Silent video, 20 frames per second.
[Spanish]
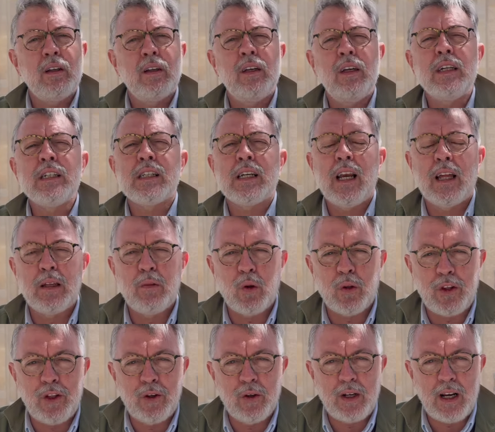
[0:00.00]
¿Qué es la
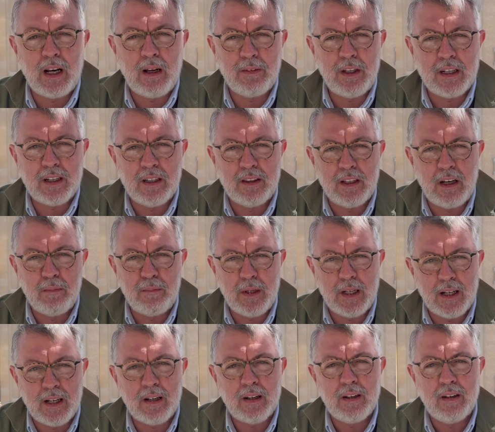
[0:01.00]
devoción a la Virgen del
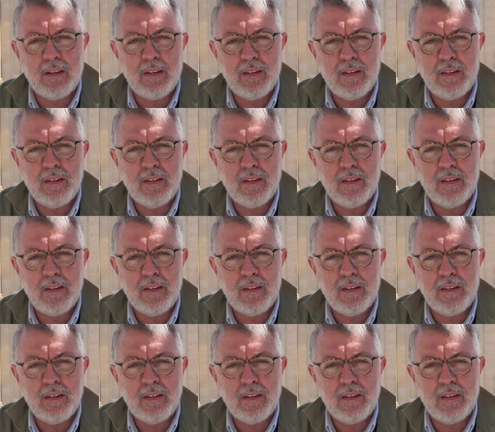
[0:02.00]
Pilar?